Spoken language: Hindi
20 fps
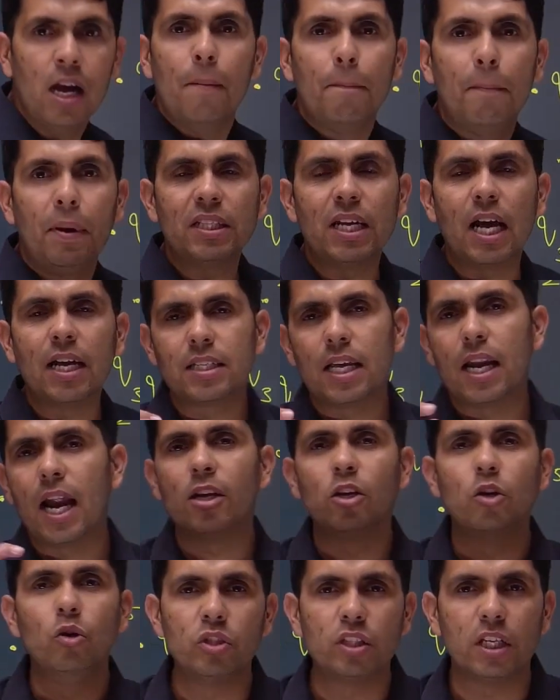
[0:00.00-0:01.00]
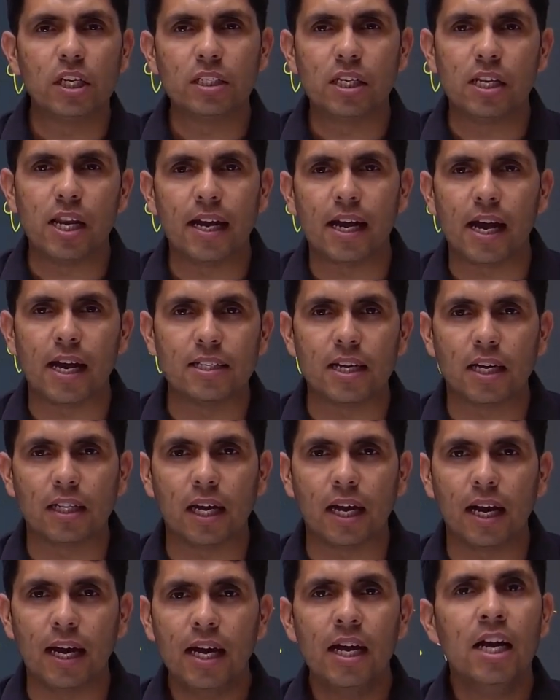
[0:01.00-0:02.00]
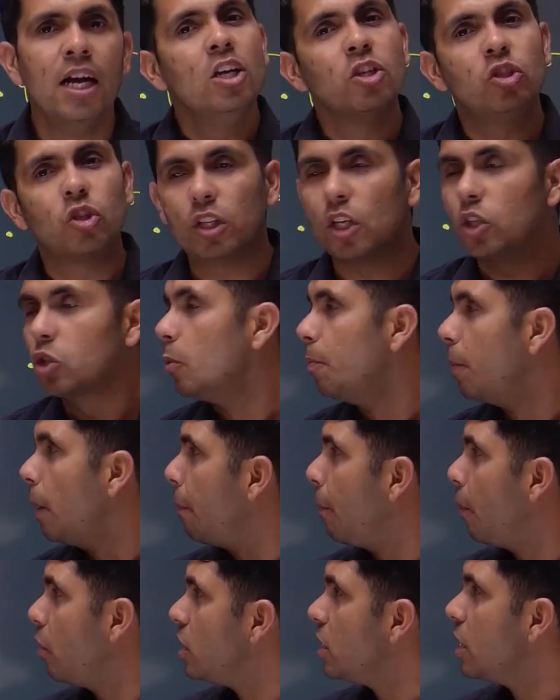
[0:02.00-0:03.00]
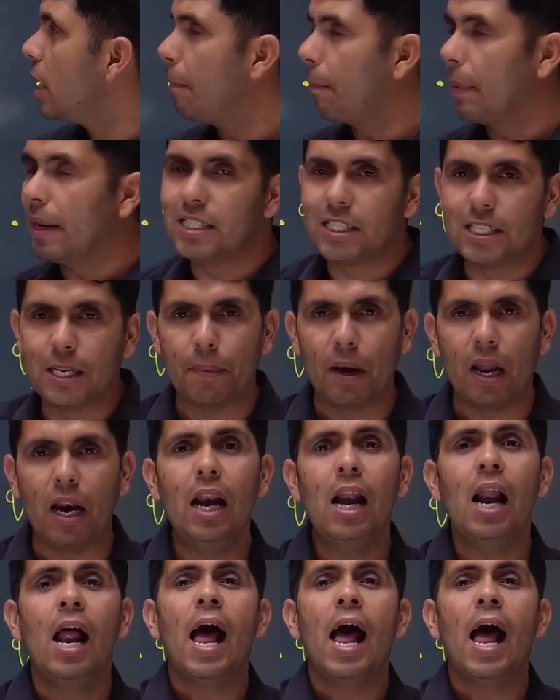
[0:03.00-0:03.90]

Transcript: पता चला यूज किस लिए किया जाता है सो द सुपर पोजिशन प्रिंसिपल